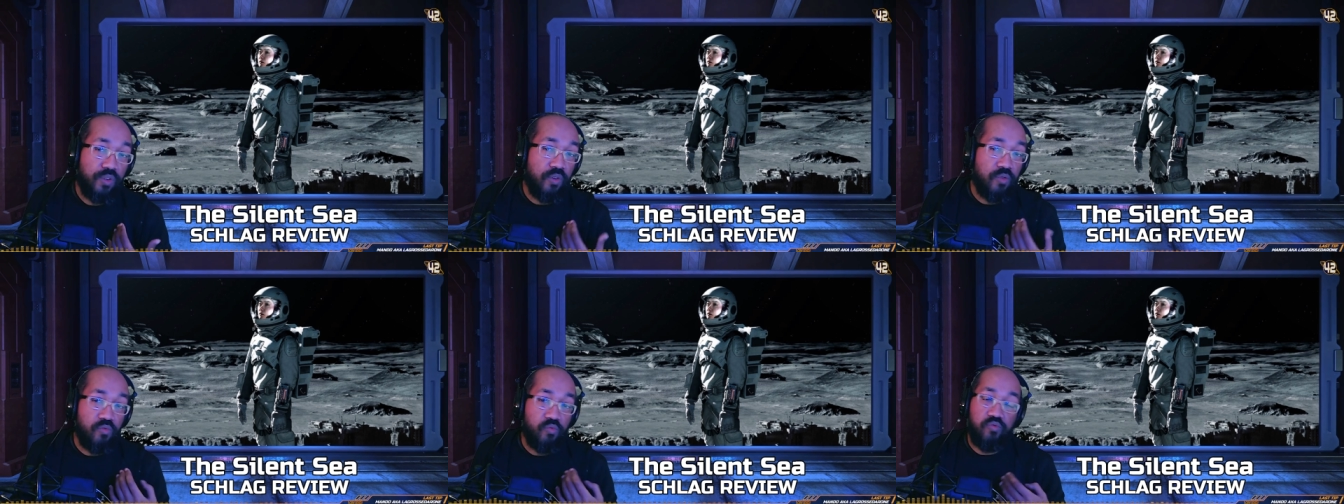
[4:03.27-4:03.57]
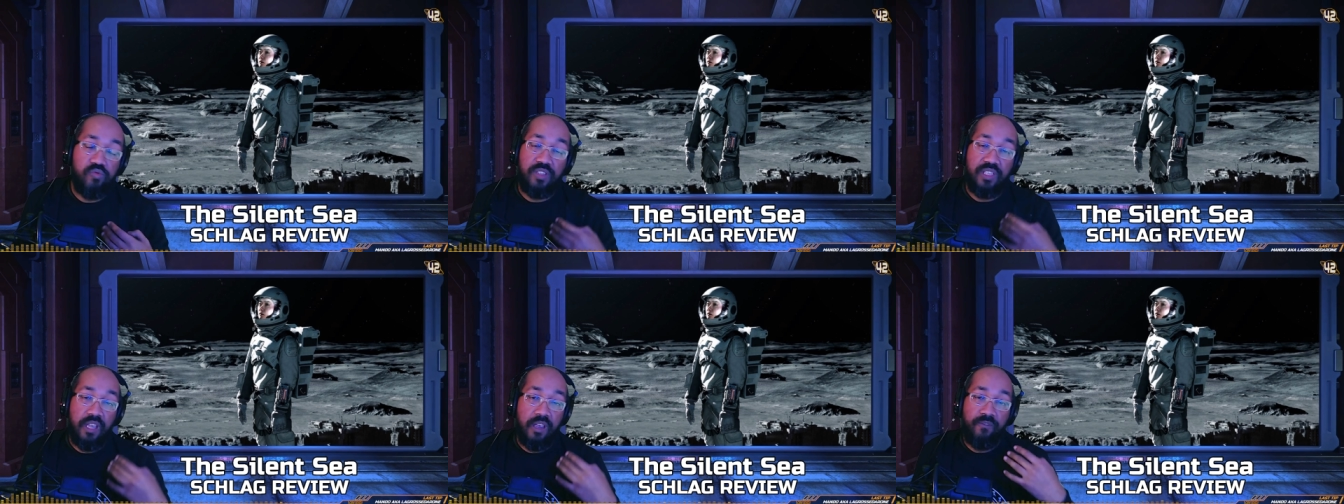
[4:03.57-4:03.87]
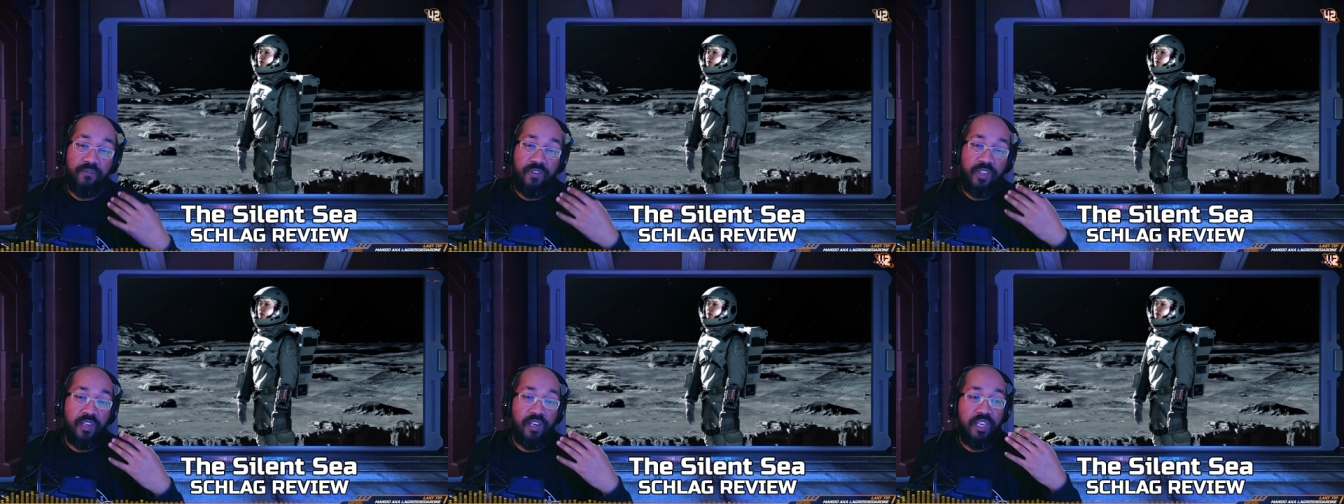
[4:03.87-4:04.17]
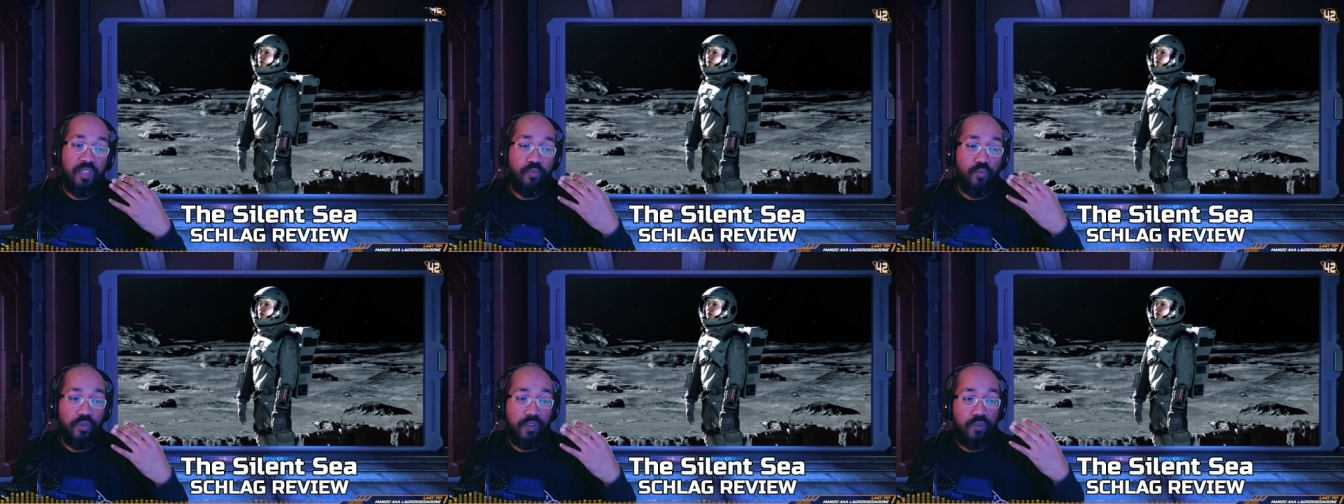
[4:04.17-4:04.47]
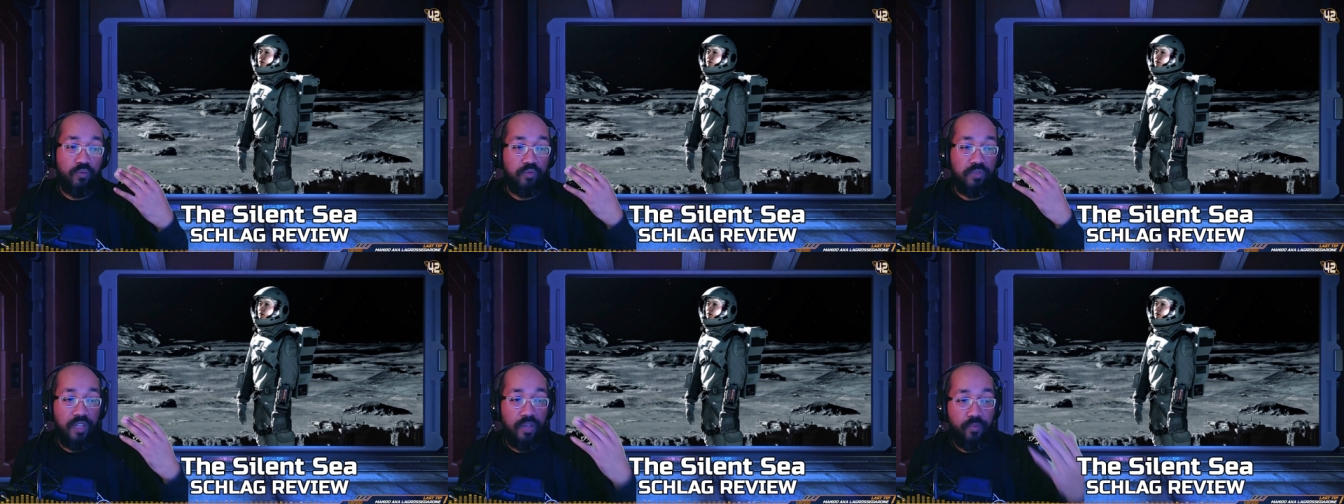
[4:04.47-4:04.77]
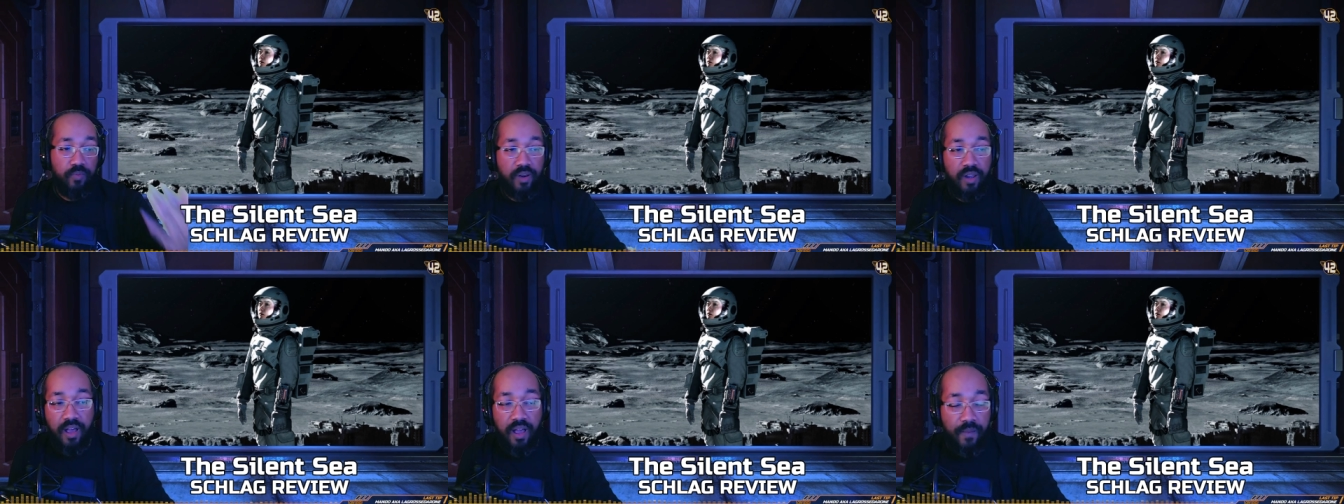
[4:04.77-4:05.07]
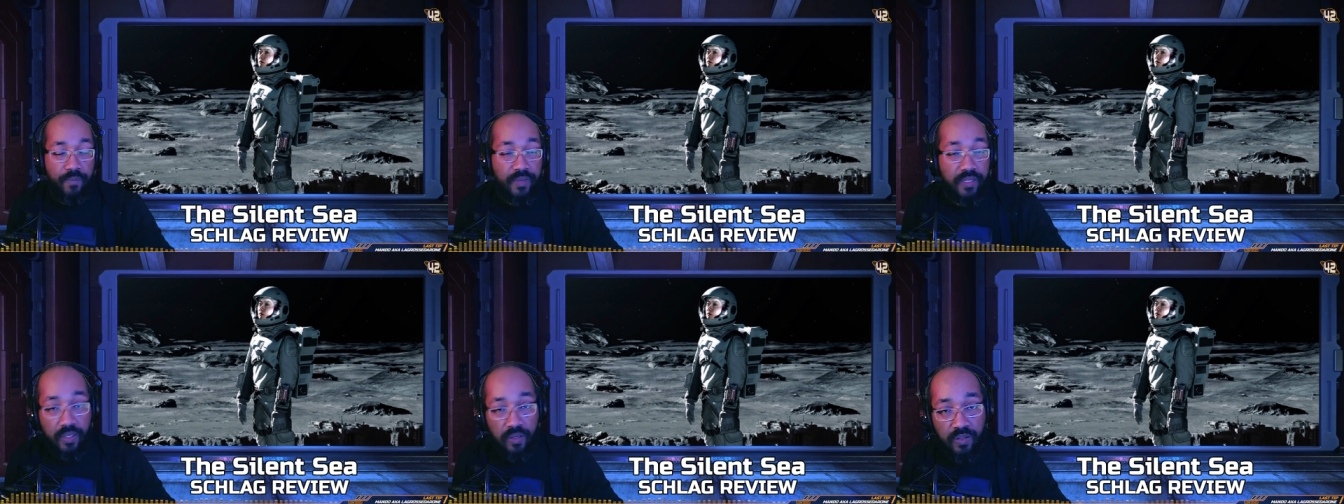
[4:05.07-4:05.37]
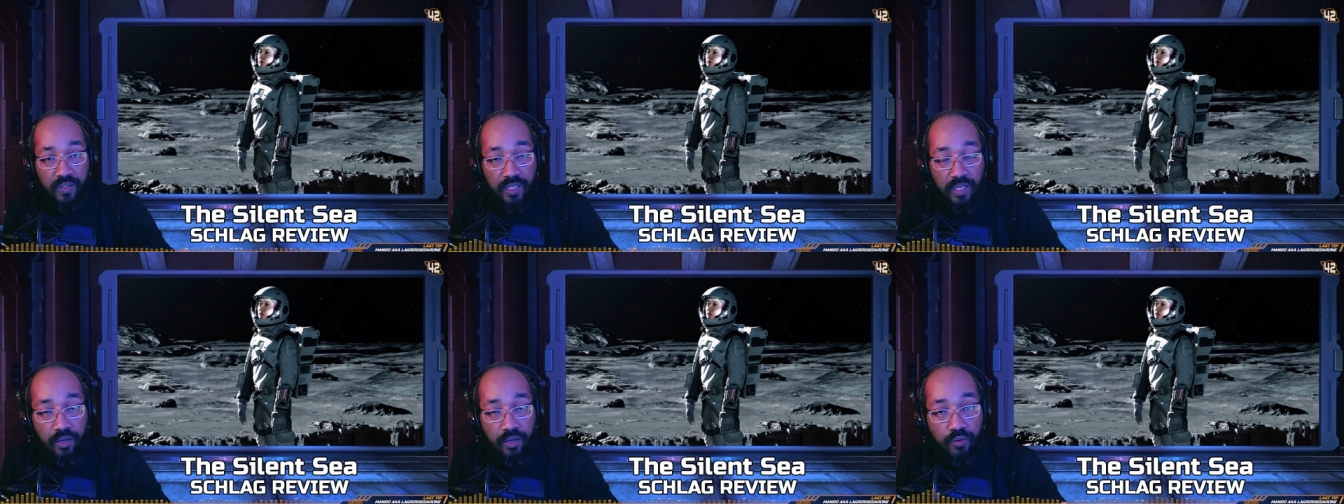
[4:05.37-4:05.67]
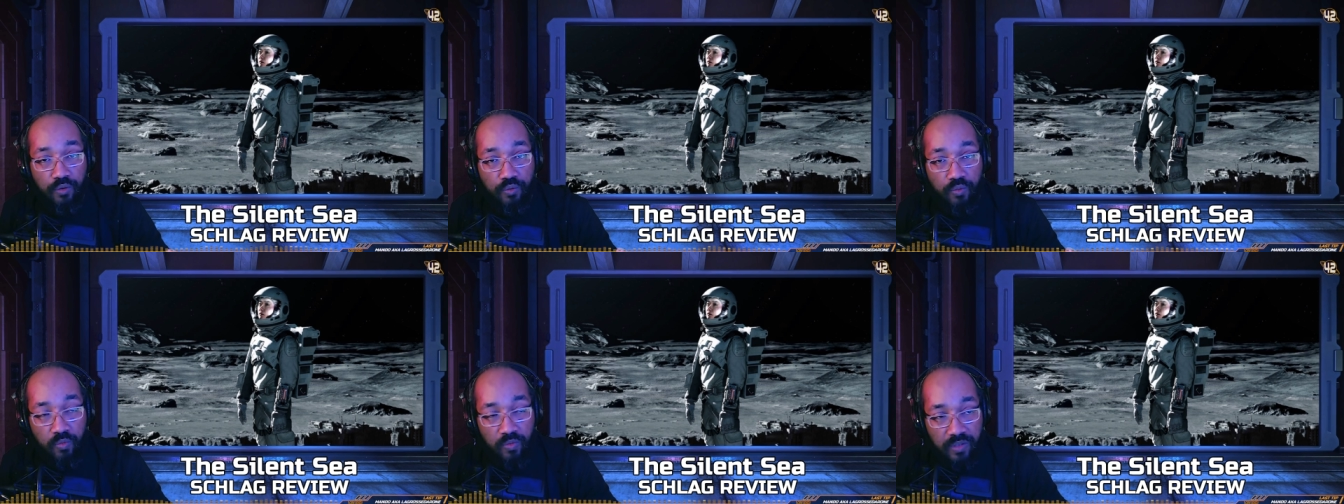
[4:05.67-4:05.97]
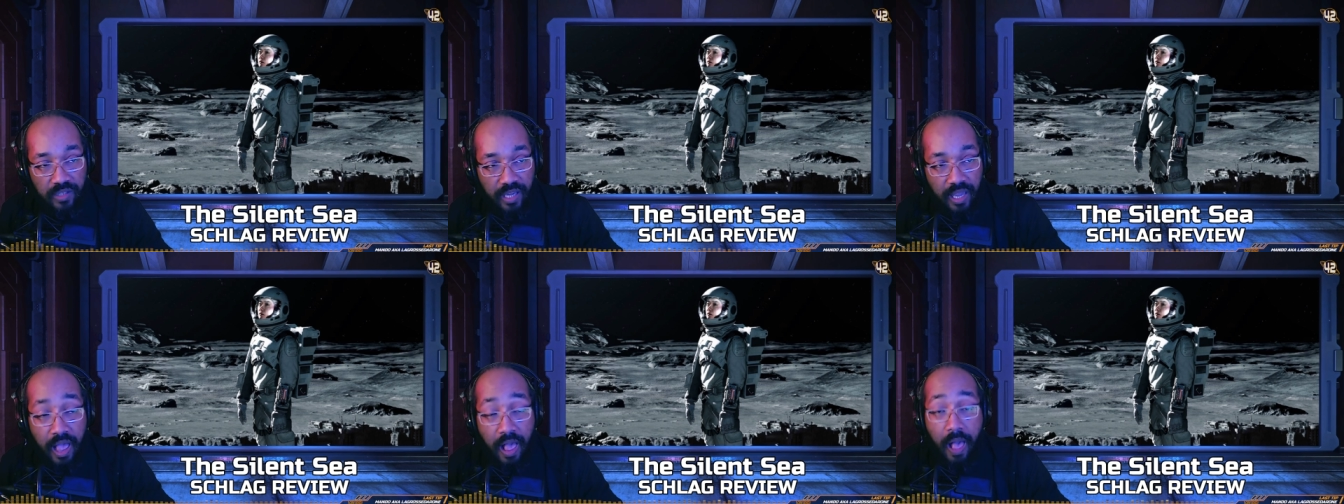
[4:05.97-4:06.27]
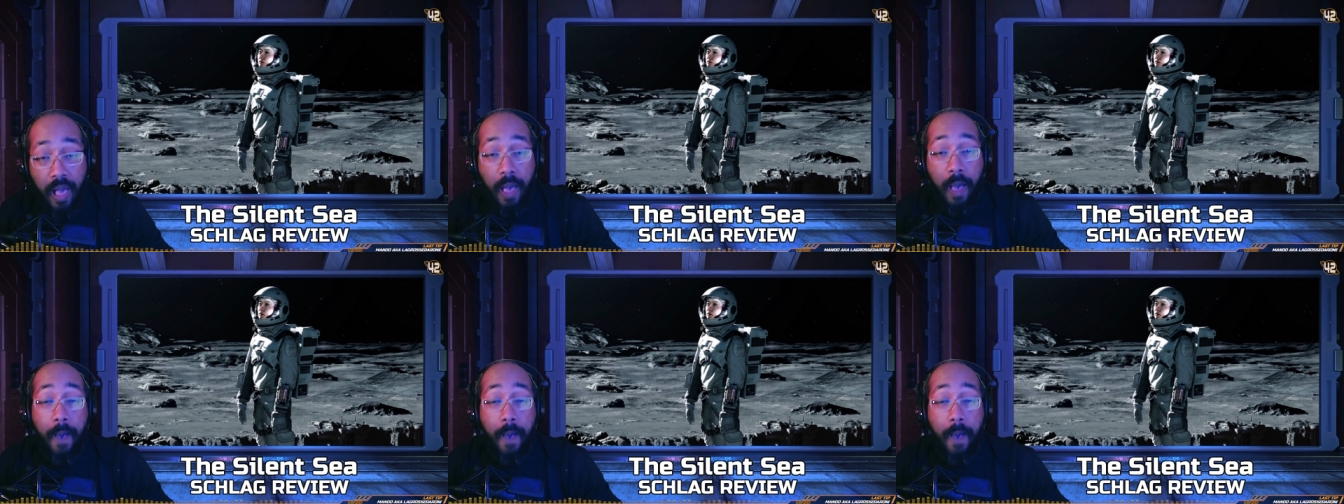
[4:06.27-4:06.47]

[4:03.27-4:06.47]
tant vous, c'est un rythme qui vous déplaira, mais c'est une série que je vous conseille.